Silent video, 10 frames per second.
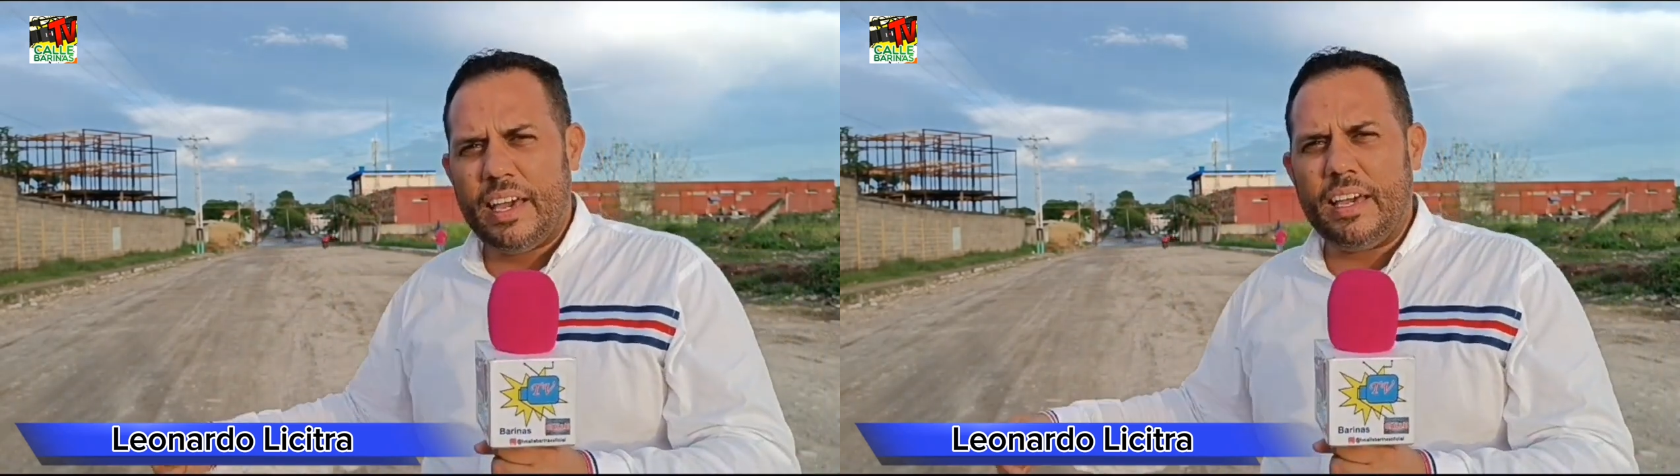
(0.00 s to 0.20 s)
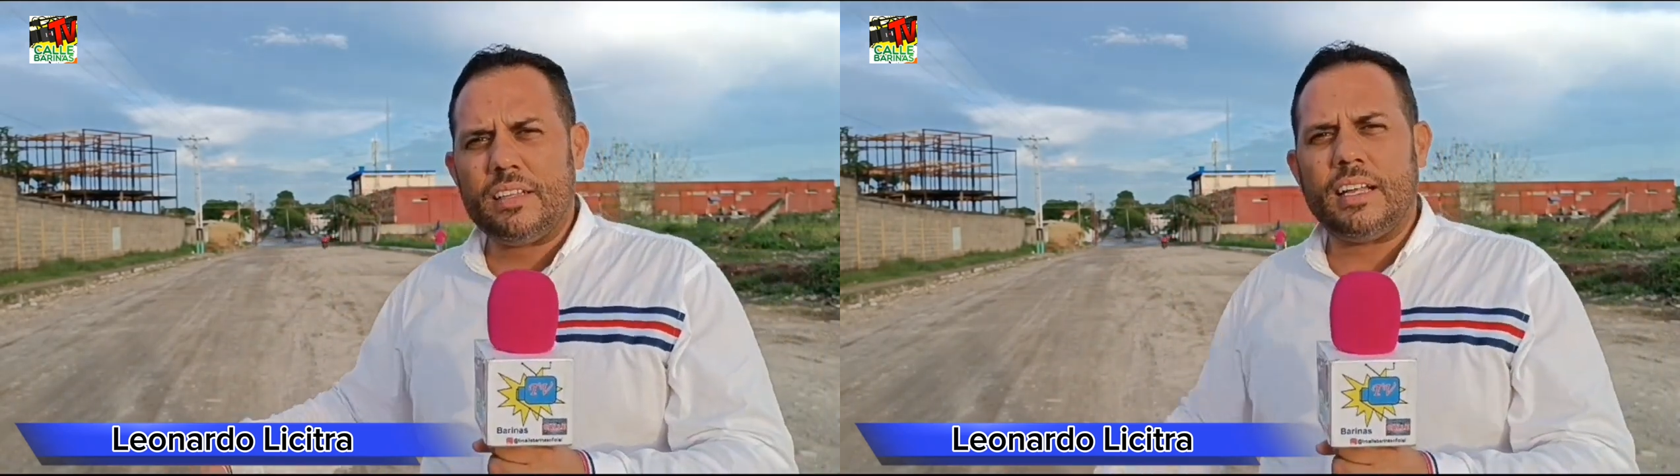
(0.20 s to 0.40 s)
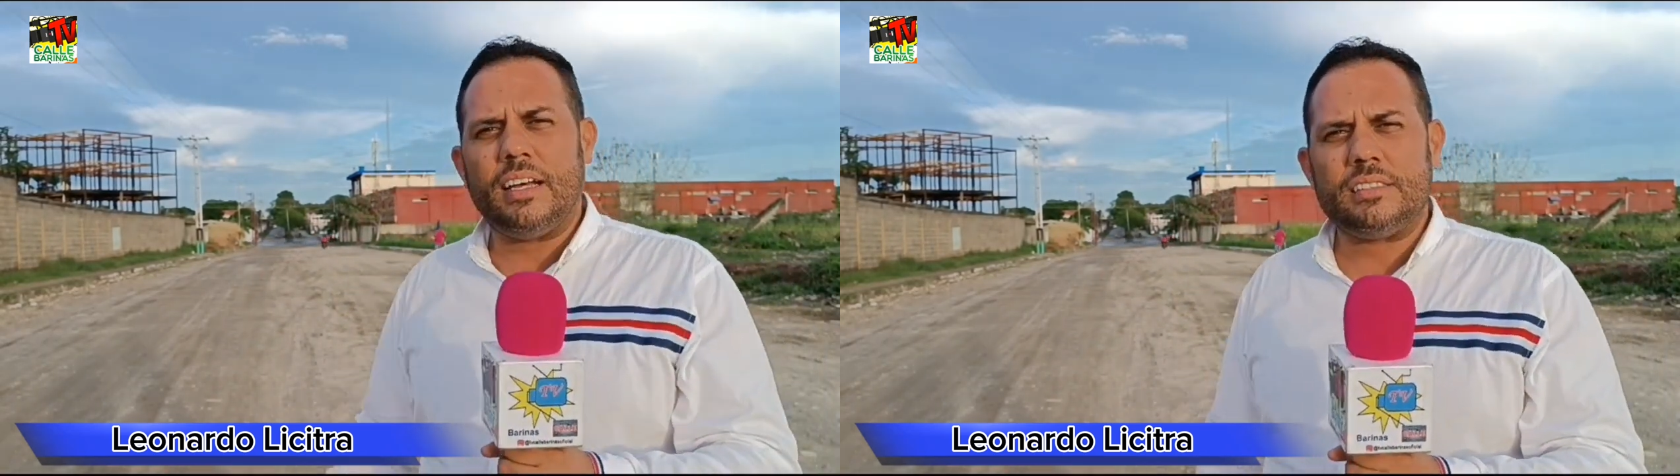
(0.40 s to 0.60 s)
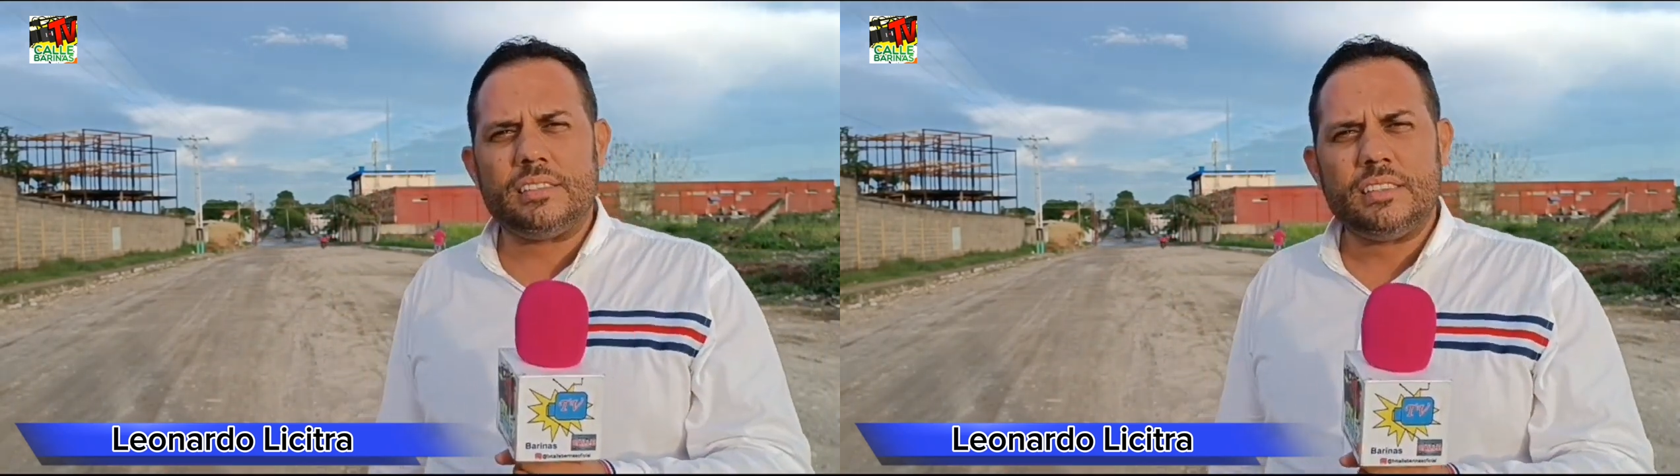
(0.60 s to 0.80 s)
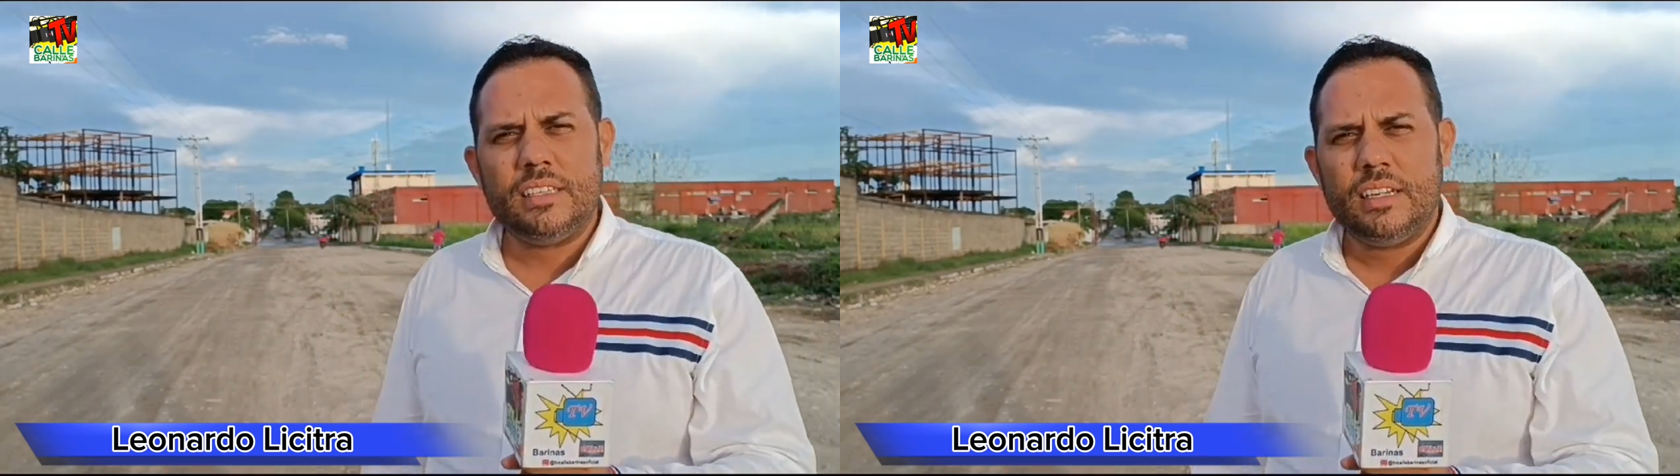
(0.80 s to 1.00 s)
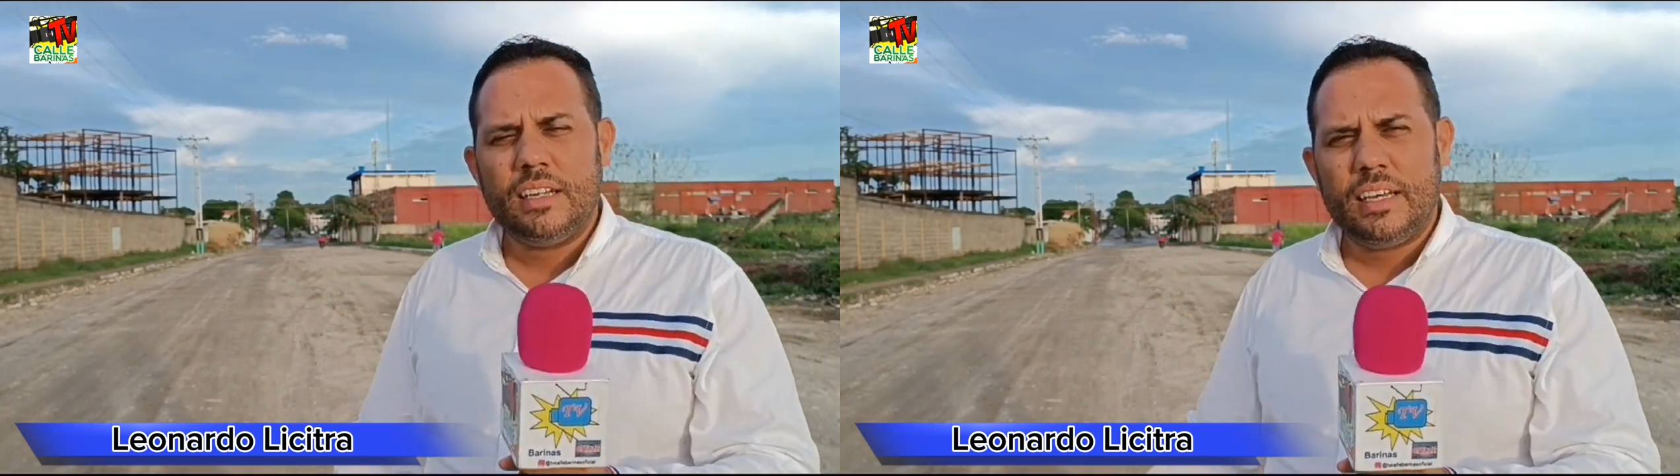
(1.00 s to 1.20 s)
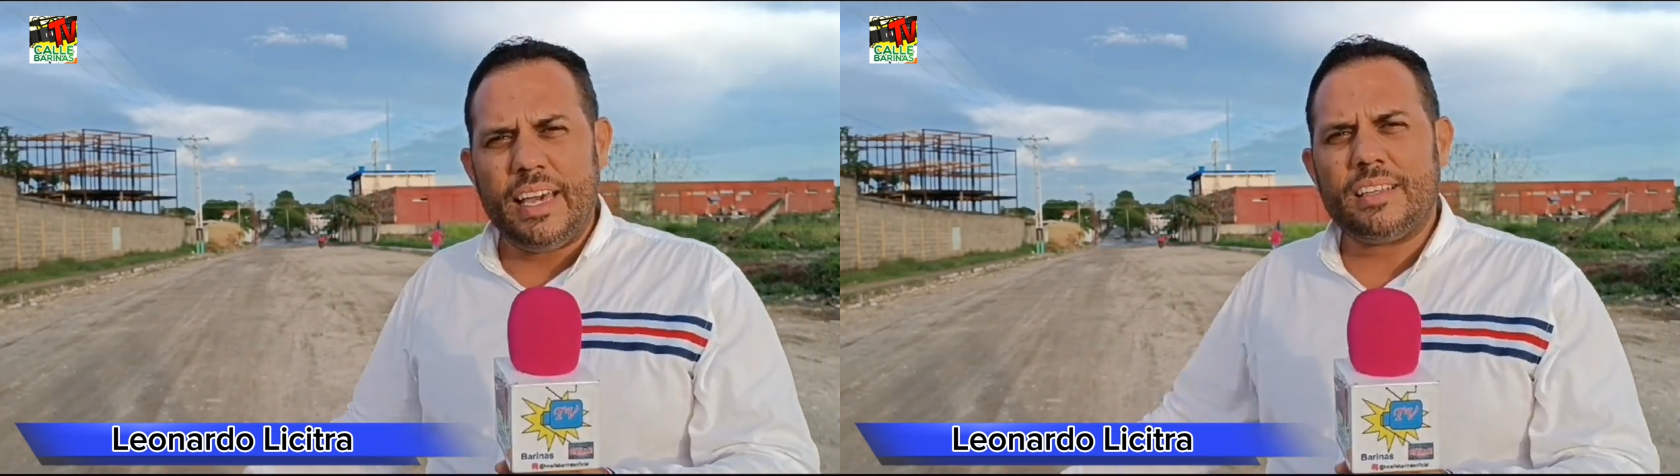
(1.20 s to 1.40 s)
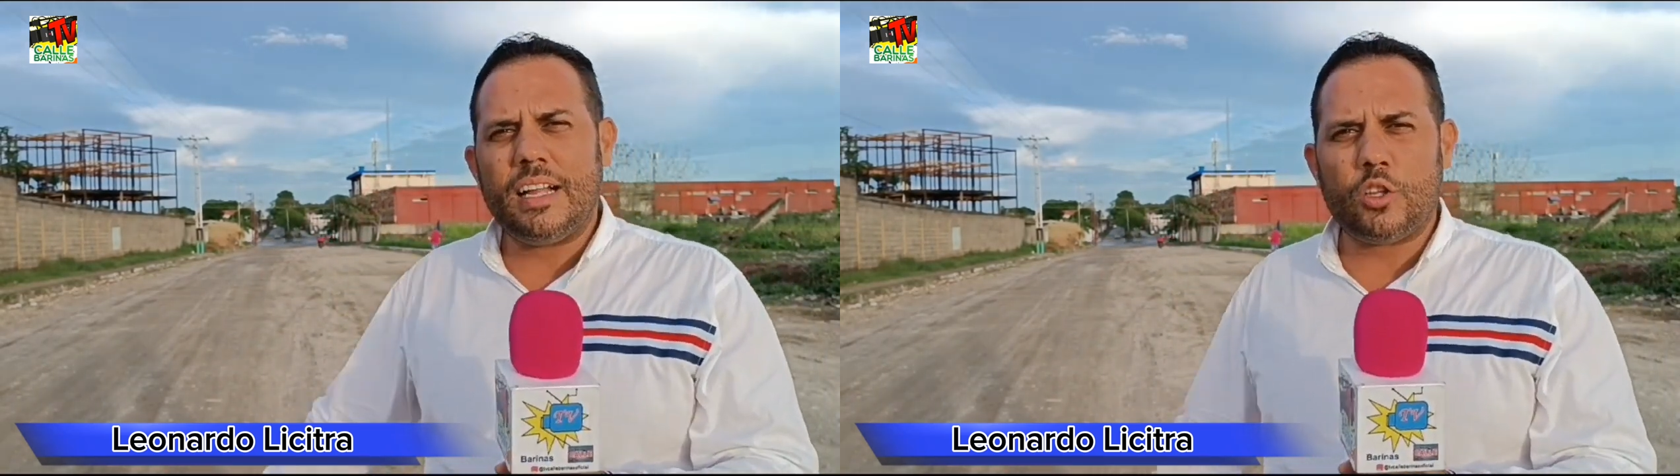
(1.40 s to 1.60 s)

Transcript: estas, esta